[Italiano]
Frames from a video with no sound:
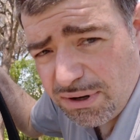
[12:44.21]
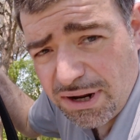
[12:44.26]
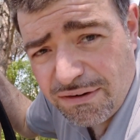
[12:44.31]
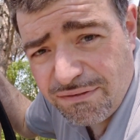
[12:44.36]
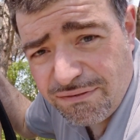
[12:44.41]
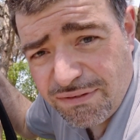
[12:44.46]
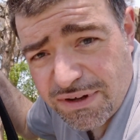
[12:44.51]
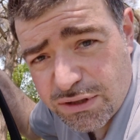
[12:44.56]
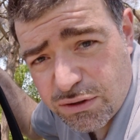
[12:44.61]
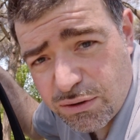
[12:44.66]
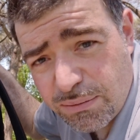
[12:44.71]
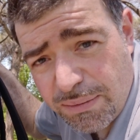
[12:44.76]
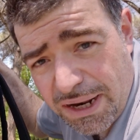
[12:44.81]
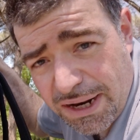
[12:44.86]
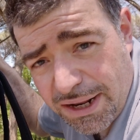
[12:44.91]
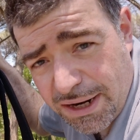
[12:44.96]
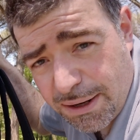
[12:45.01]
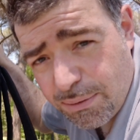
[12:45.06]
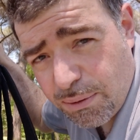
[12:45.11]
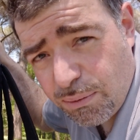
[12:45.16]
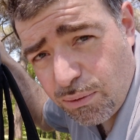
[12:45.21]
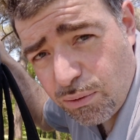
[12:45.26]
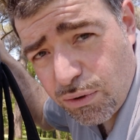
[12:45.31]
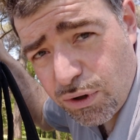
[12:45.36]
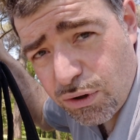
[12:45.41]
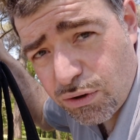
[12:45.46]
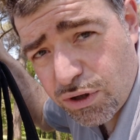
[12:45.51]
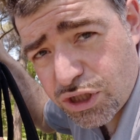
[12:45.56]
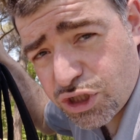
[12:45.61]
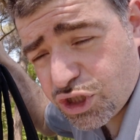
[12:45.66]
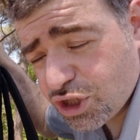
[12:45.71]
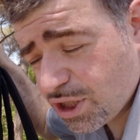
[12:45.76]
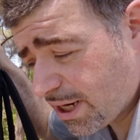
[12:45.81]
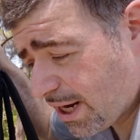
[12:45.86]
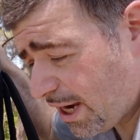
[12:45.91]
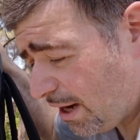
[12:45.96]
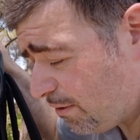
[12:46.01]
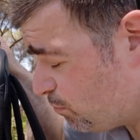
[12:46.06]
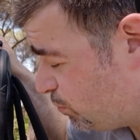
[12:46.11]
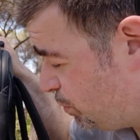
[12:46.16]
non è affatto male, era proprio quello che
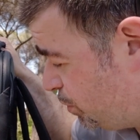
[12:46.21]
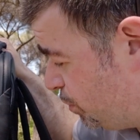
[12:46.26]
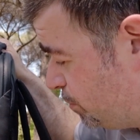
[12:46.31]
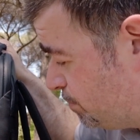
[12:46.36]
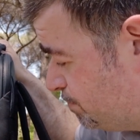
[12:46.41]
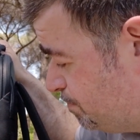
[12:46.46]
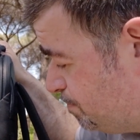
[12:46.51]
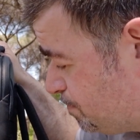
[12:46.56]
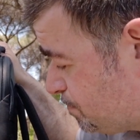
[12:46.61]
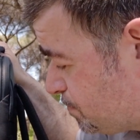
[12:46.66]
cercavo io.